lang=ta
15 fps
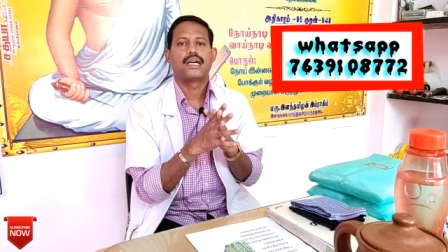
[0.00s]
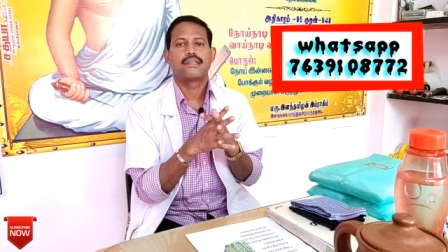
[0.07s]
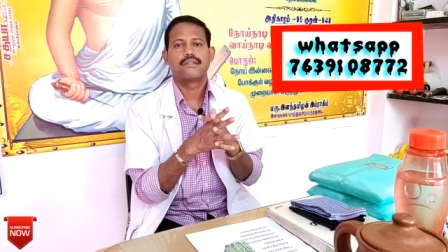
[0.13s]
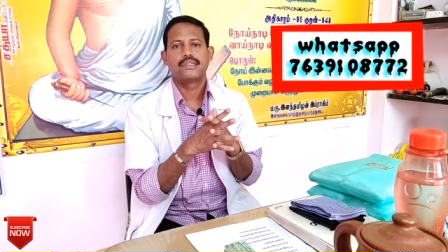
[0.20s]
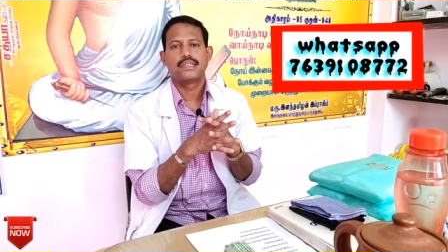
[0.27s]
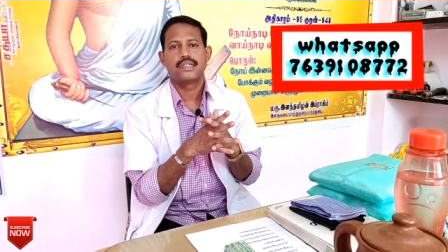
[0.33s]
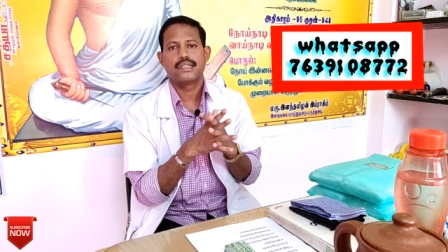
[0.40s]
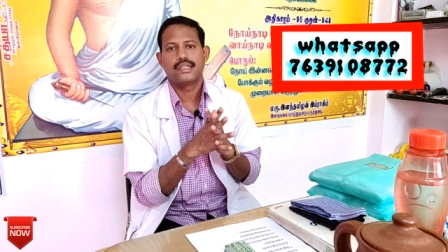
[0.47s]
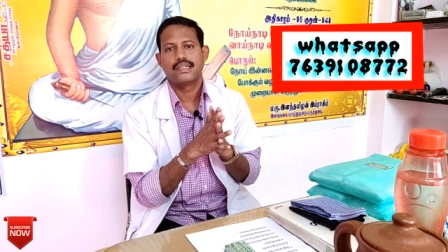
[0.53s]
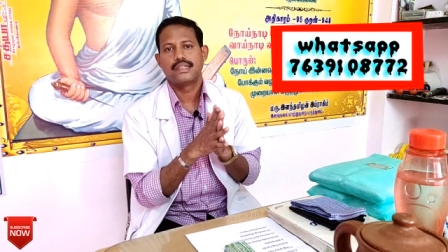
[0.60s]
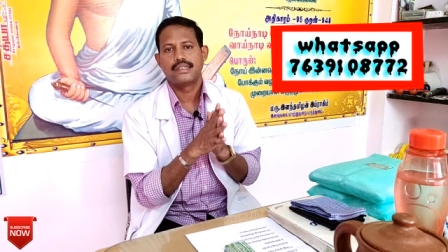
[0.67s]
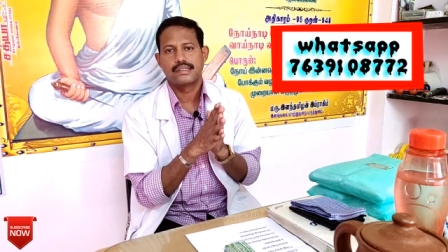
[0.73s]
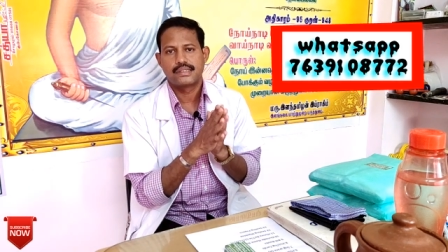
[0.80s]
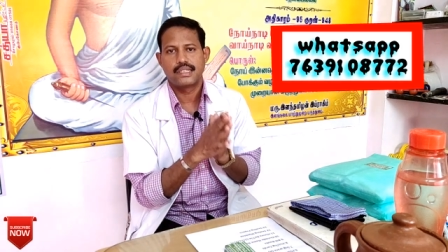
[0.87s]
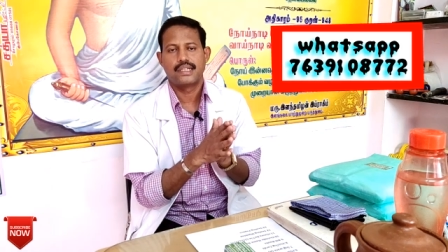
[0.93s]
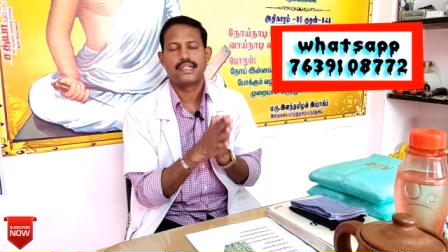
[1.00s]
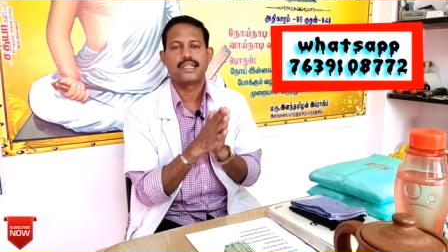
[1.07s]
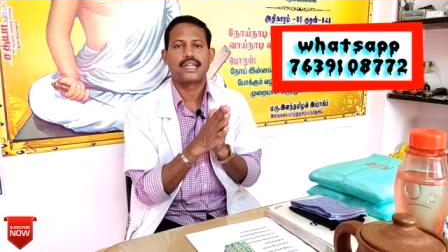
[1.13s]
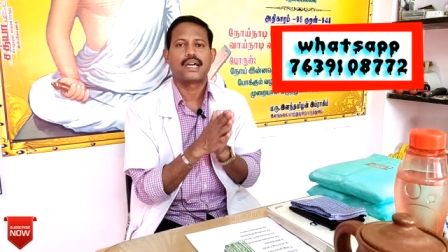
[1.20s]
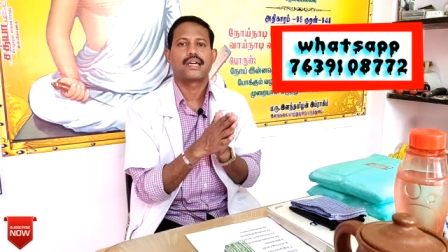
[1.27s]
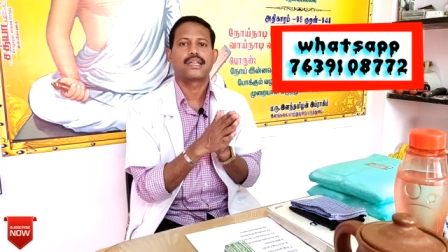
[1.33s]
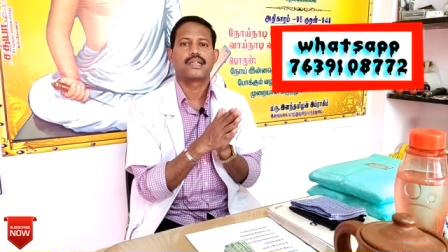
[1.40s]
அது வந்து
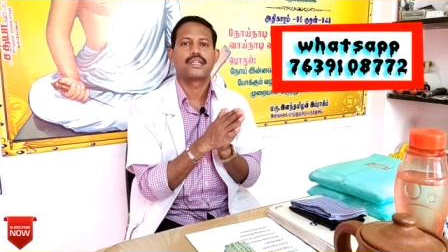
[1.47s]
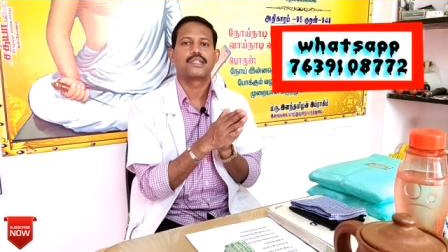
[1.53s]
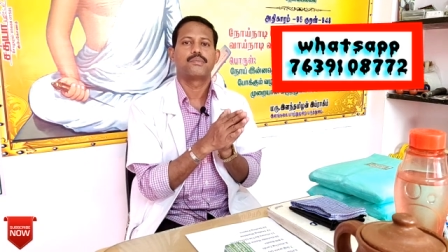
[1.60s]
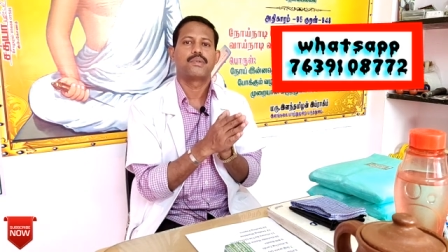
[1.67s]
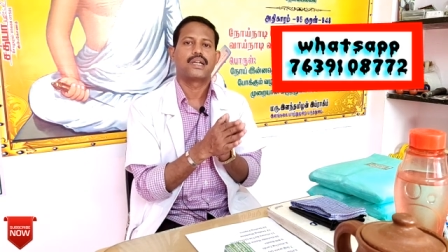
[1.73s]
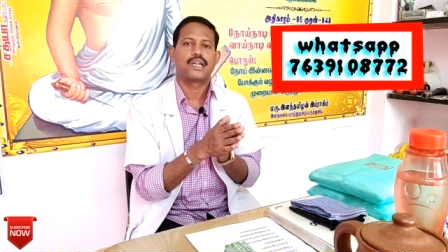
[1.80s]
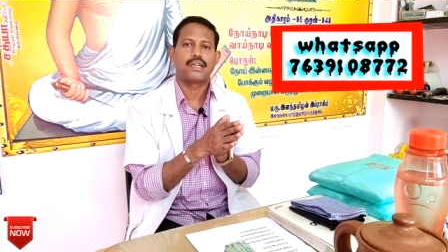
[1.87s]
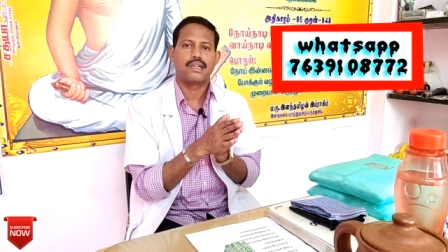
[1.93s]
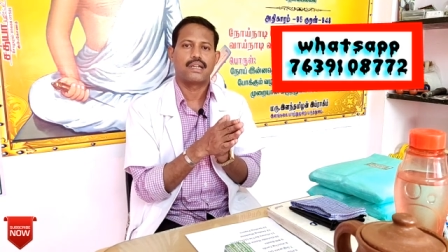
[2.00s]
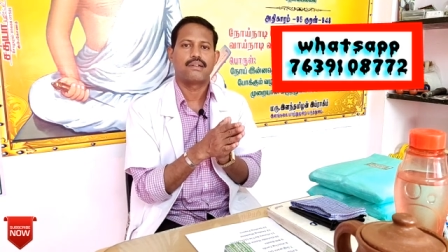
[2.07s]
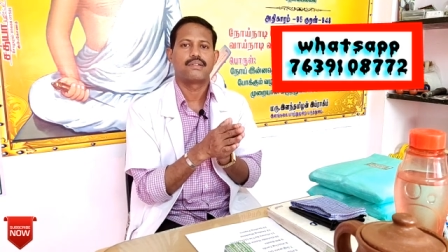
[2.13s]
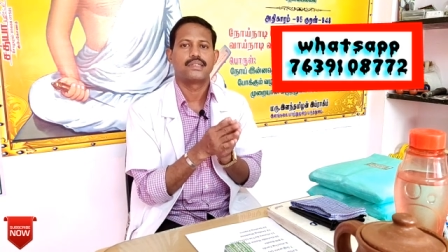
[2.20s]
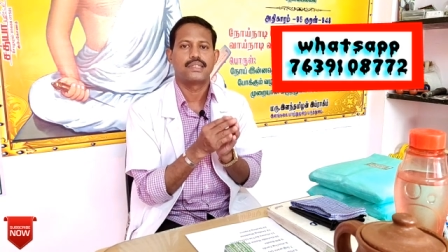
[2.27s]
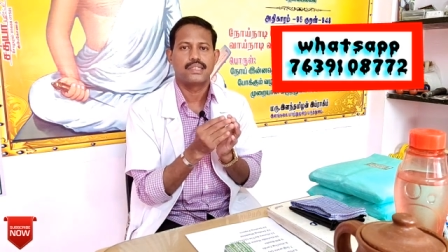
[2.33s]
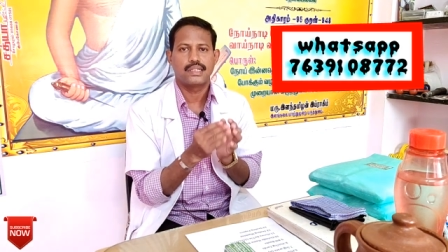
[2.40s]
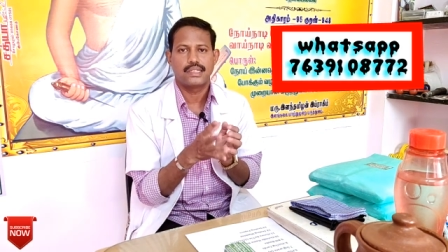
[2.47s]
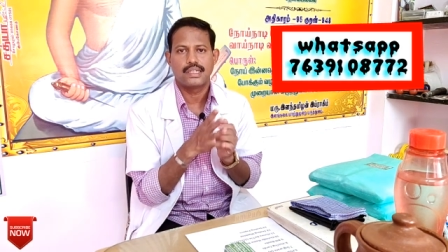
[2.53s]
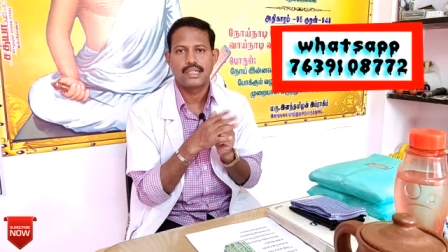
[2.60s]
சிறுநீராக இருக்கட்டும் இல்லைனா வந்து